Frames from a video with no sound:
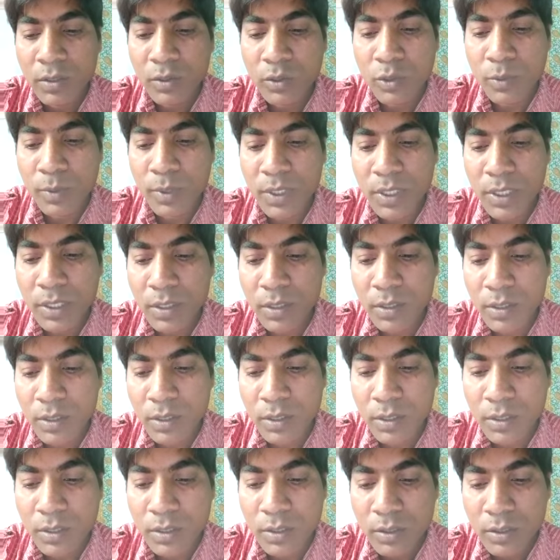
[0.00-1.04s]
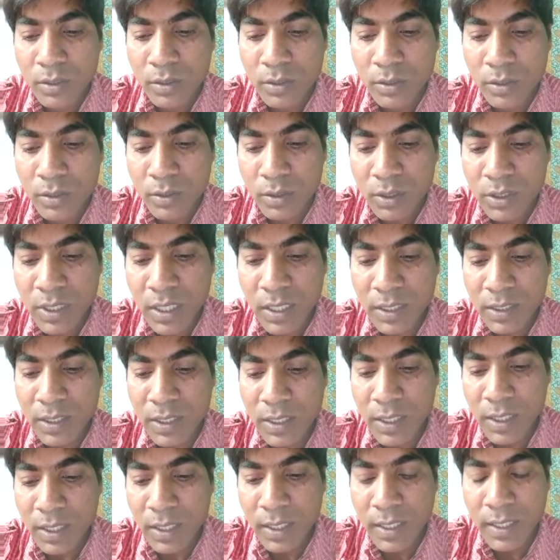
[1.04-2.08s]
তোমাদের
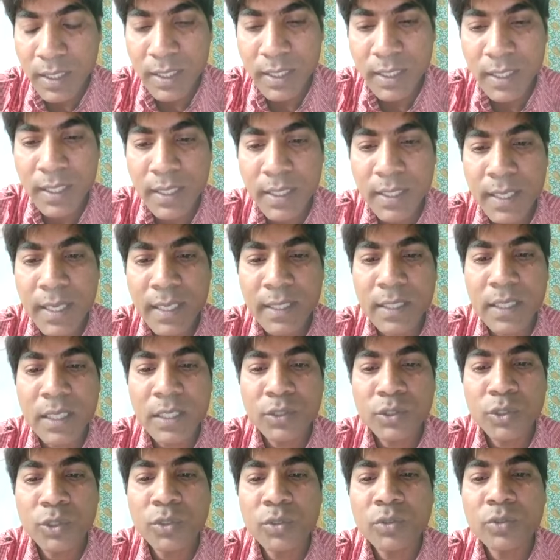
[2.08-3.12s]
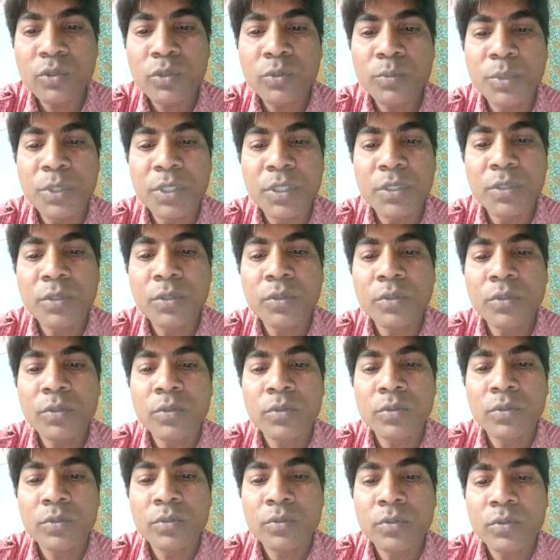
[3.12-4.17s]
স্বার্থে এই একটা ছোট্ট ভিডিও
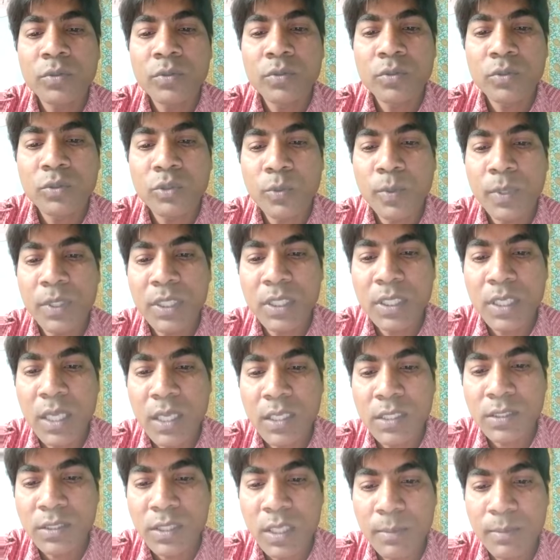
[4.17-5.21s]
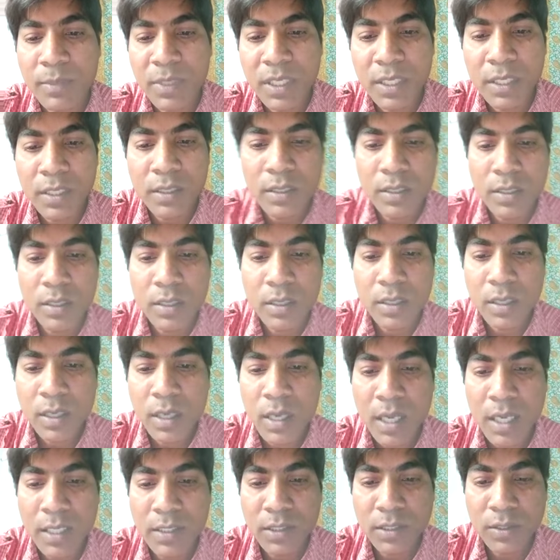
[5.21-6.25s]
তোমাদের সামনে
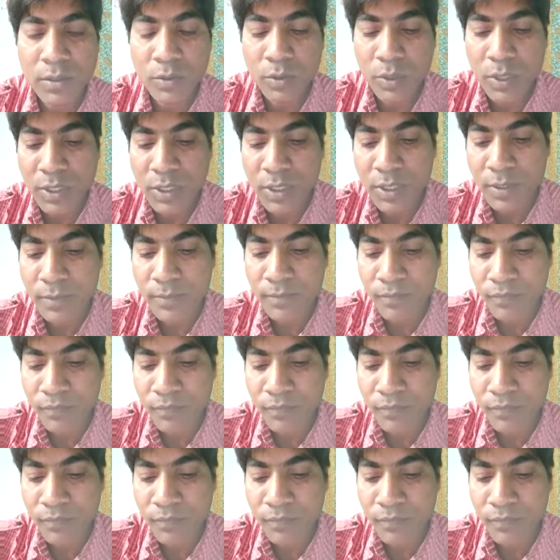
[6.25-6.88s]
হাজির করেছি